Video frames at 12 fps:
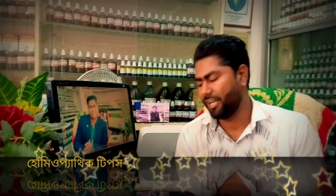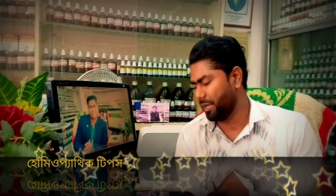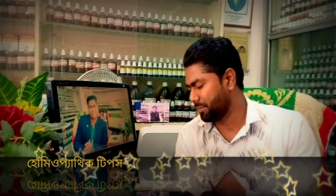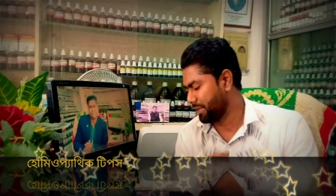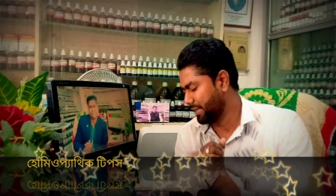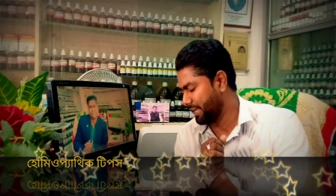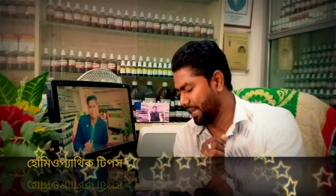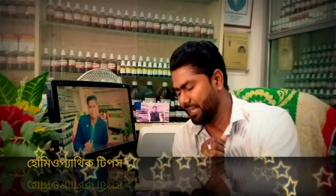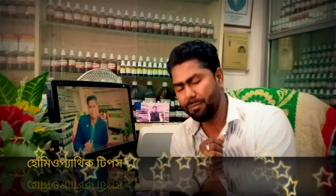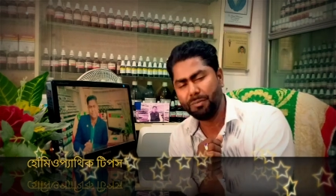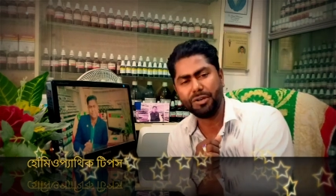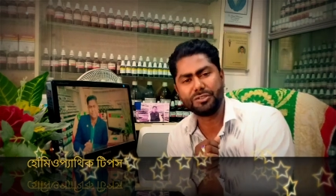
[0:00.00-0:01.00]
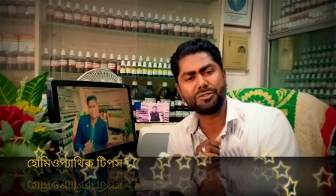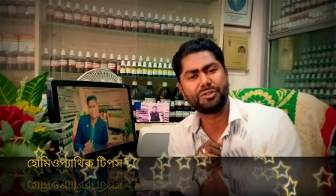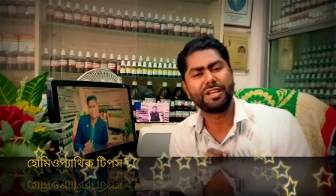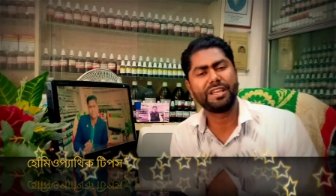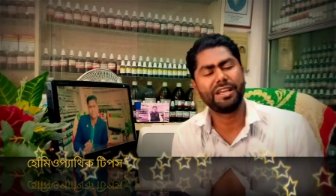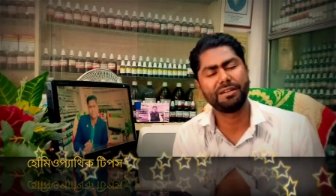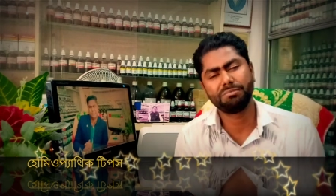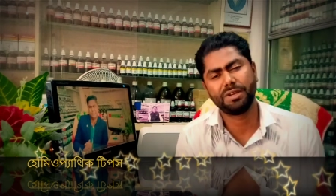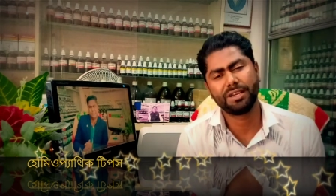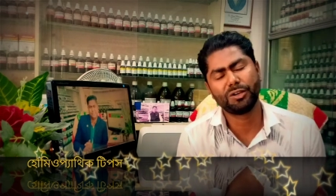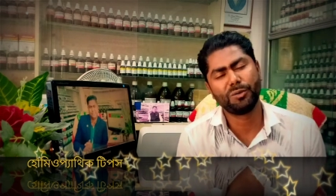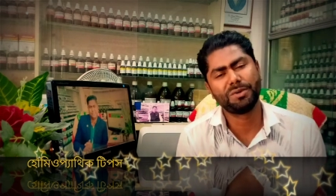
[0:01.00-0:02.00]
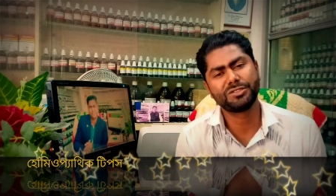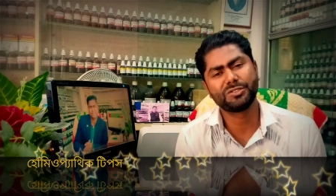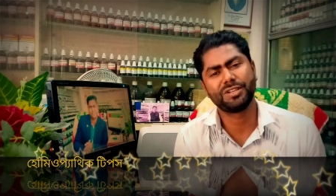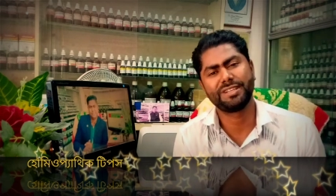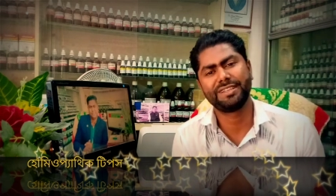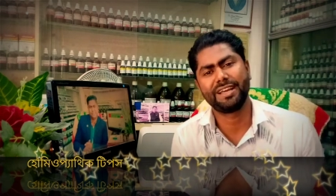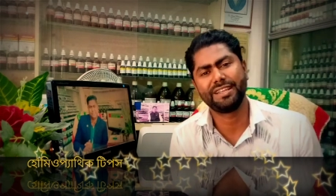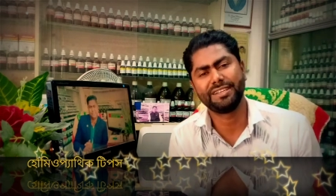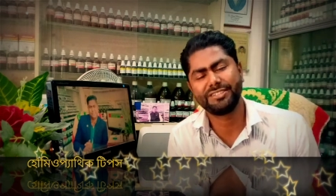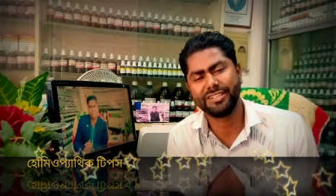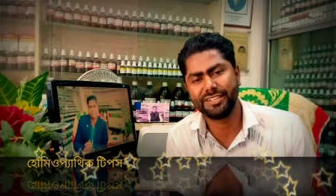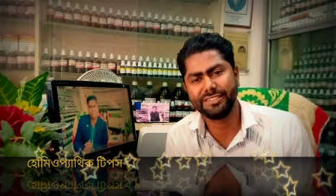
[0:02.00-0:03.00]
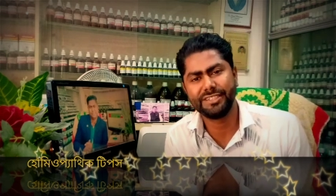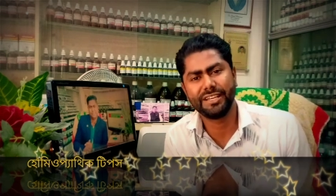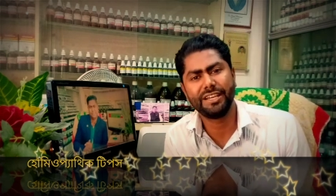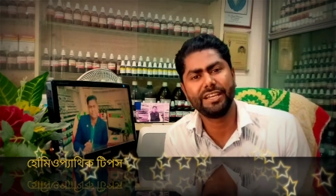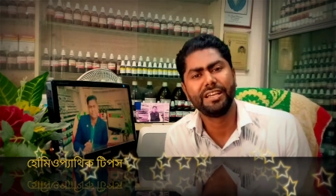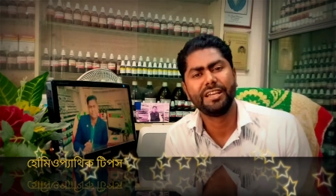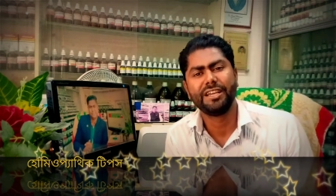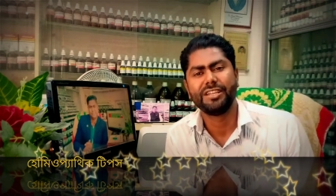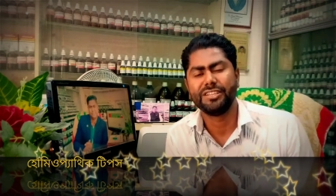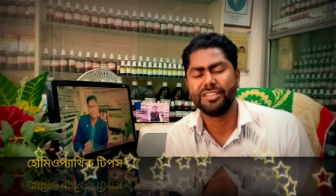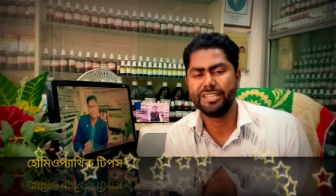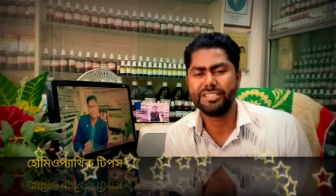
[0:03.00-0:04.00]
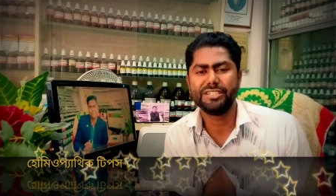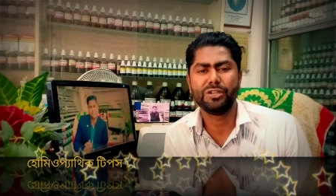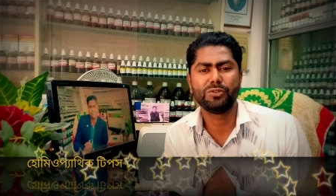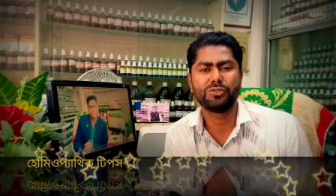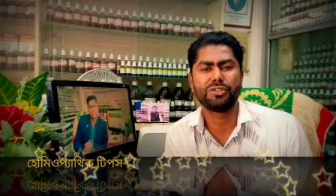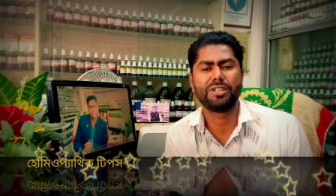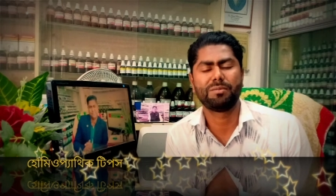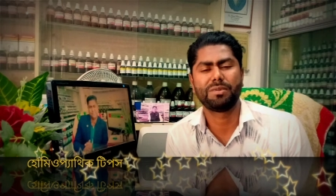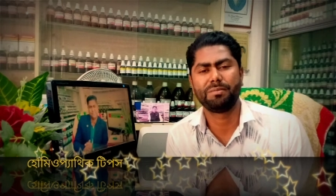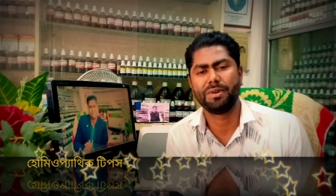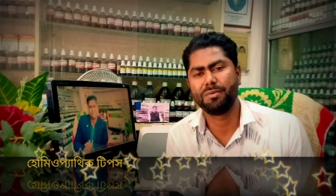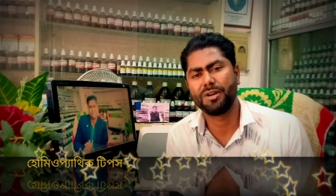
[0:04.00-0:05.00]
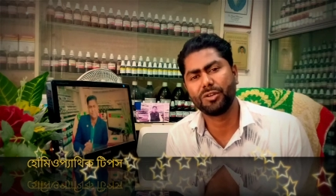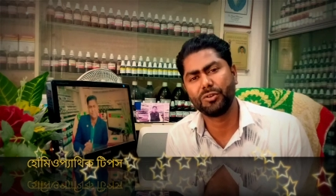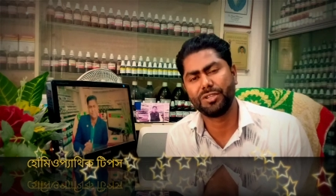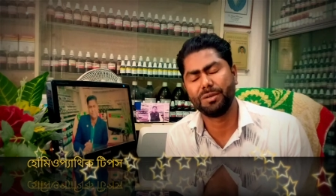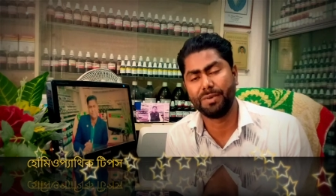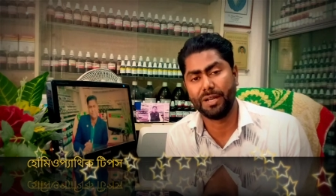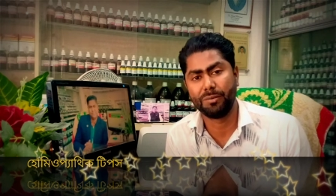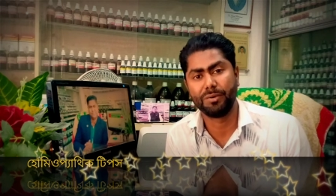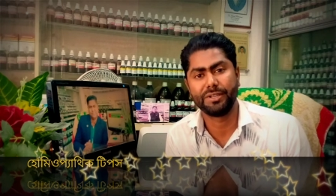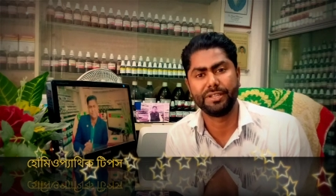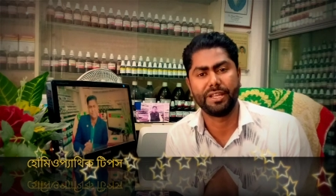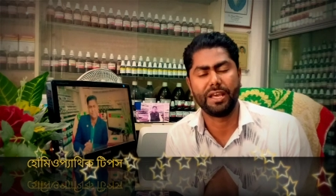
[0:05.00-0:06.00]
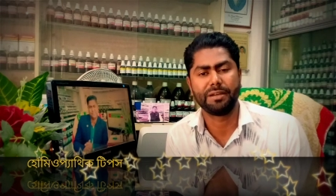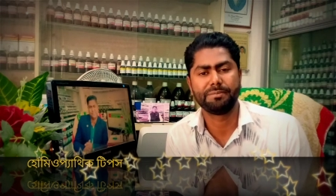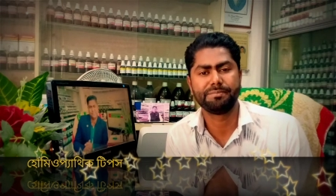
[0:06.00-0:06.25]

আমরা কালিফস অনেকে কমেন্টস করে জানিয়েছেন যে দেশি ঔষধ আমরা ব্যবহার করতে পারবো কি না